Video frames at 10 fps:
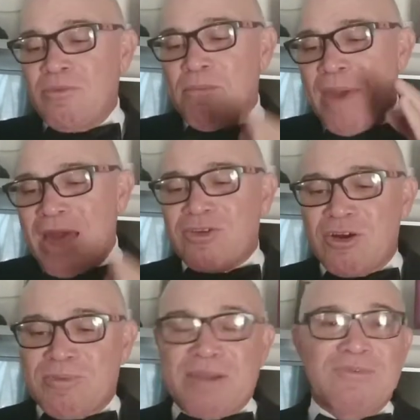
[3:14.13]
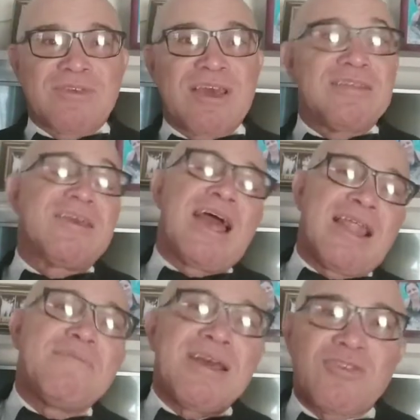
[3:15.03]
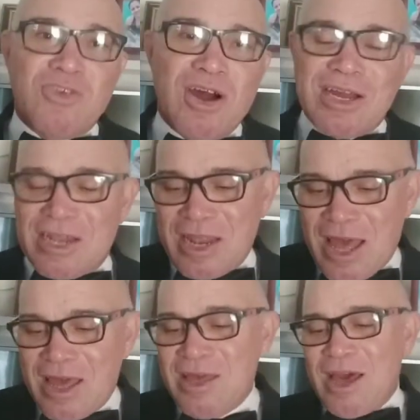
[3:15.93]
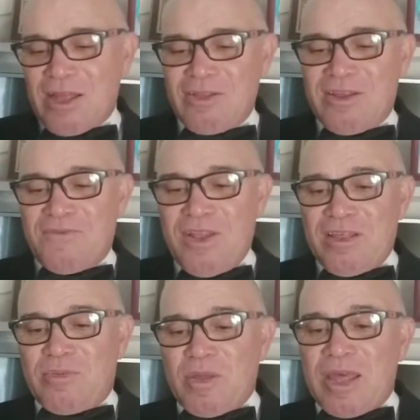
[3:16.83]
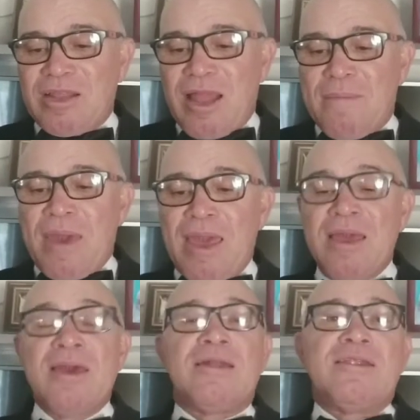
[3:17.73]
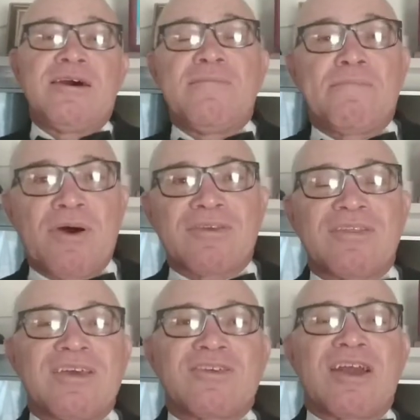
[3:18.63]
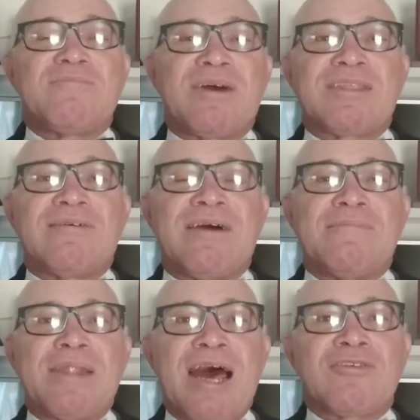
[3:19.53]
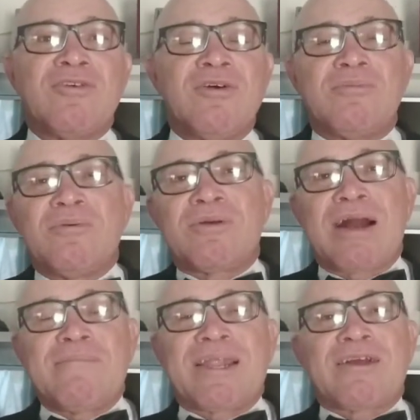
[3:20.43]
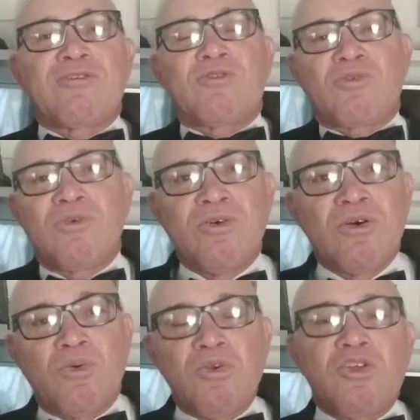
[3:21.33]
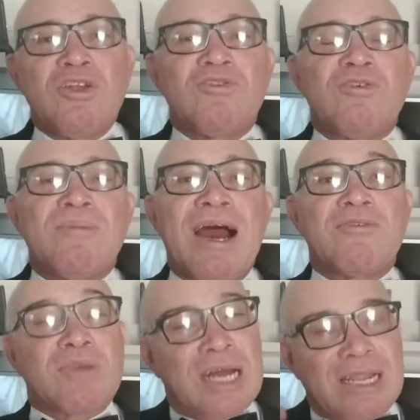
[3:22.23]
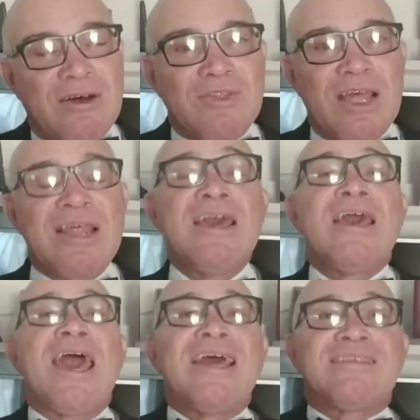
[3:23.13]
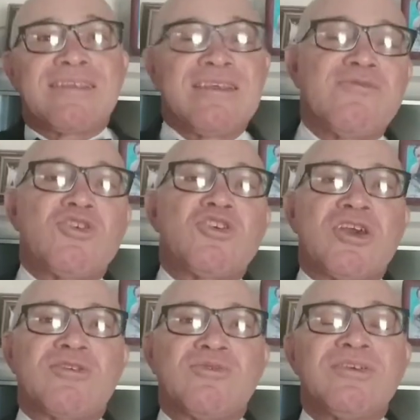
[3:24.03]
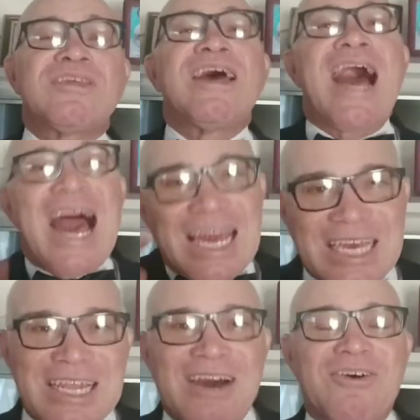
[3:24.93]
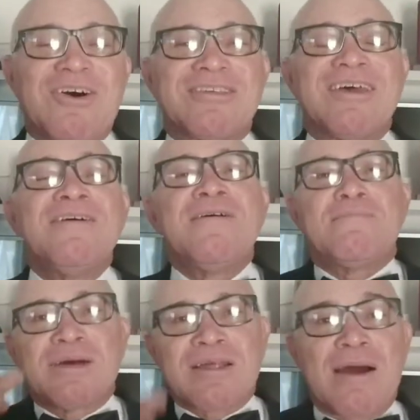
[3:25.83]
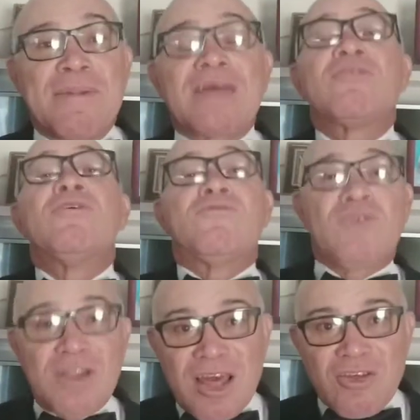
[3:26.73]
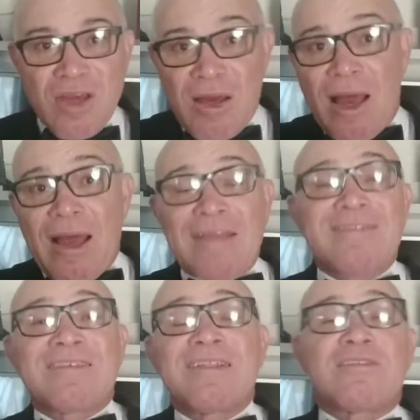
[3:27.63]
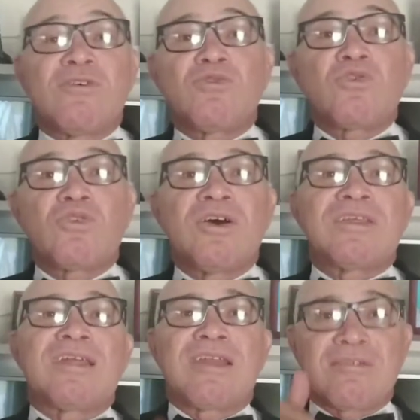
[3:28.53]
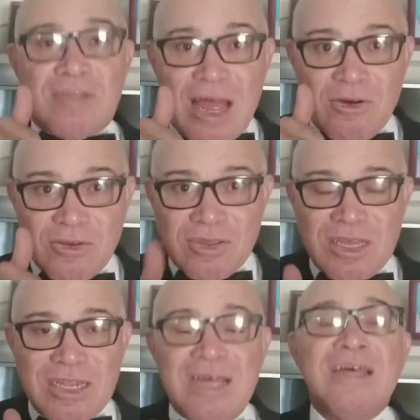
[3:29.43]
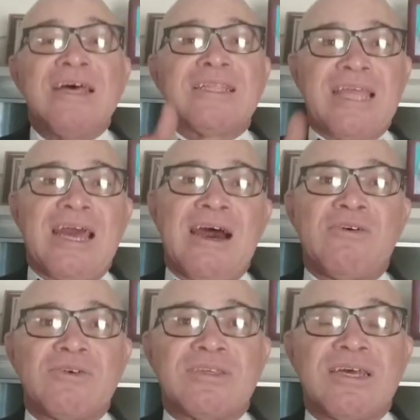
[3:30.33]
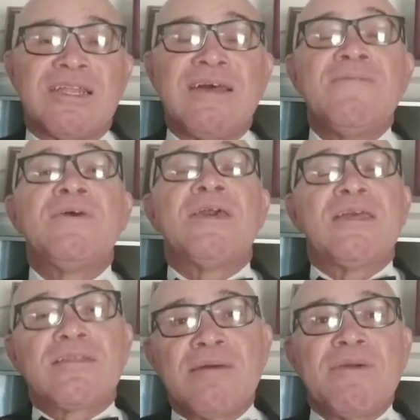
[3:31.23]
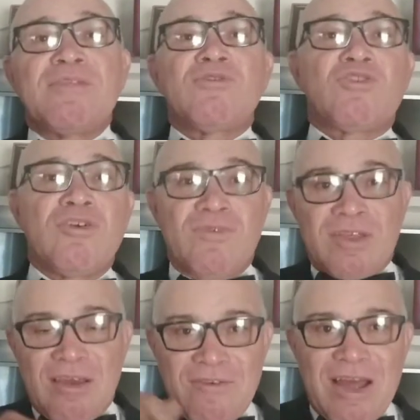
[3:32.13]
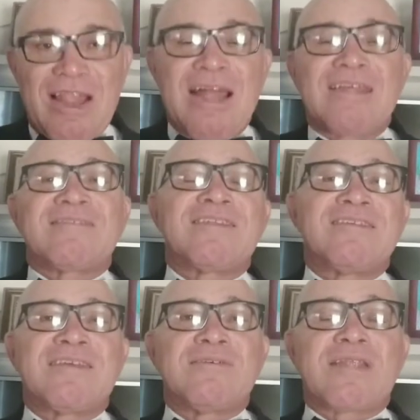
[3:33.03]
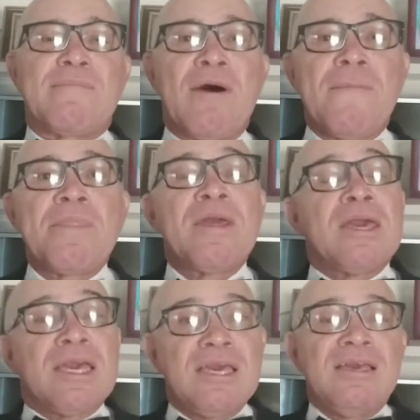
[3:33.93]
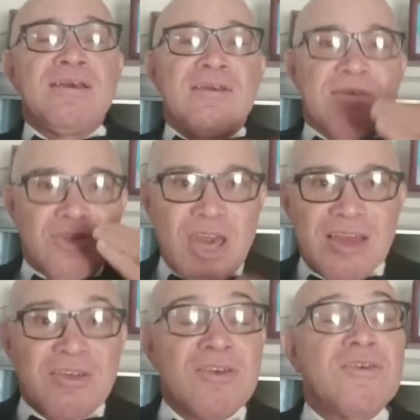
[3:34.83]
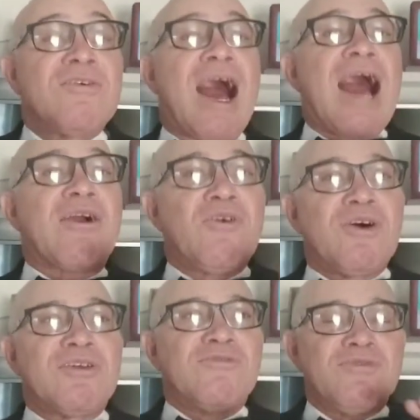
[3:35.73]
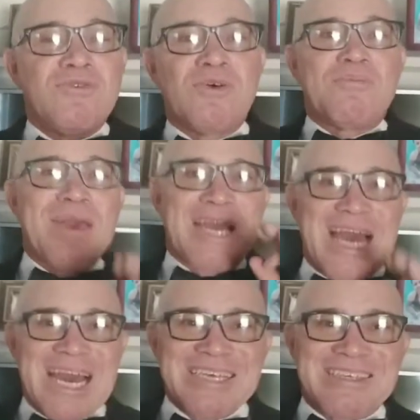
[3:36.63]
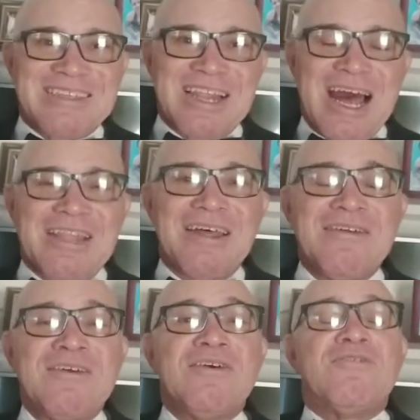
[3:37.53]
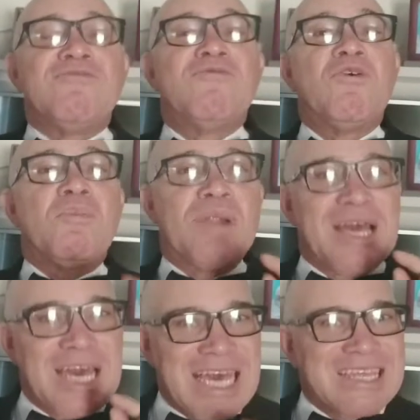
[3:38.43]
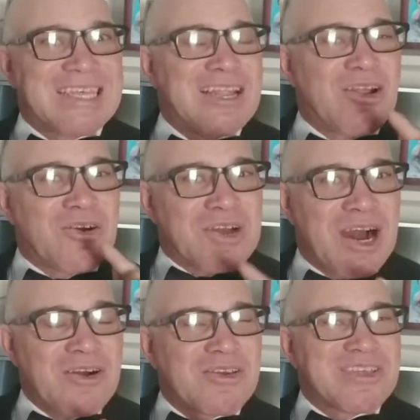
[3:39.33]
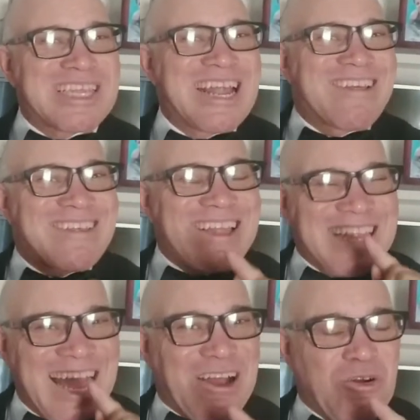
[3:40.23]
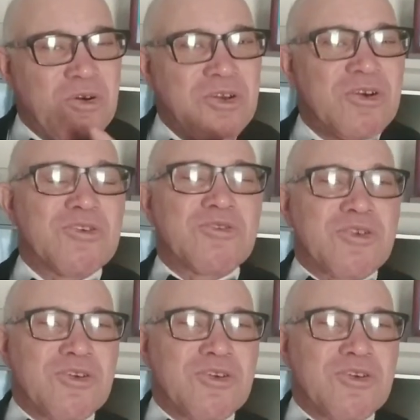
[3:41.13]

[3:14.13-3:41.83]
Um beijão para vocês e ela é minha sogra, né? A dona Felizmina. E também não posso deixar de mandar um abraço o camarada que eu tô curtindo demais, o canal dele é Silvio de Jesus, aqui na roça. Mandar um abraço. Vou deixar a descrição dos dois aí, tanto da Rosana, Terra Rosana, e também do Silvio. Você vai lá na descrição, tá bom? E, gente, agora eu vou pegar a estrada vou para esse local que eu sei que você está curioso.